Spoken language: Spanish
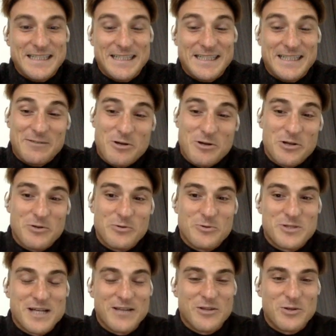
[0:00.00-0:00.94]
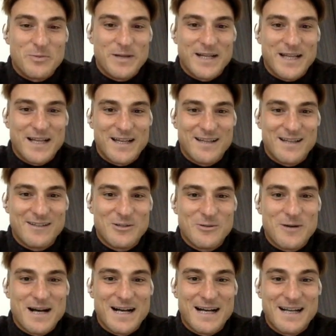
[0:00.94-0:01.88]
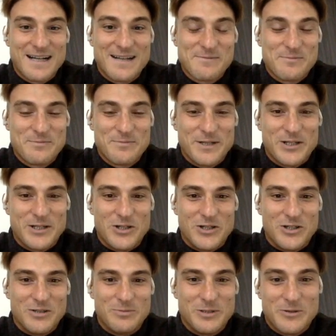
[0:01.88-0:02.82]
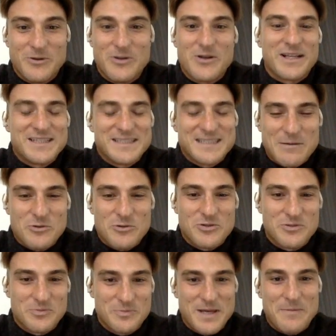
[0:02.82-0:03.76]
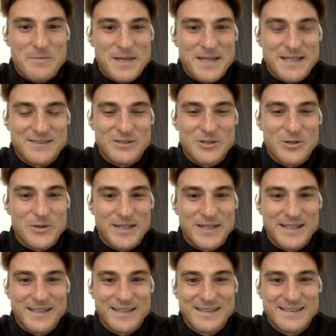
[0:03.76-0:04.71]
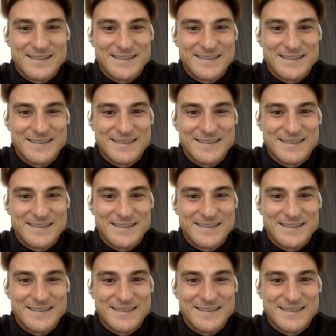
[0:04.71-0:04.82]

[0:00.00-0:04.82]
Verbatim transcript: Y bueno, luchando para no bajar, pero, pero bueno, aquí estamos. Bien, bien, todo bien.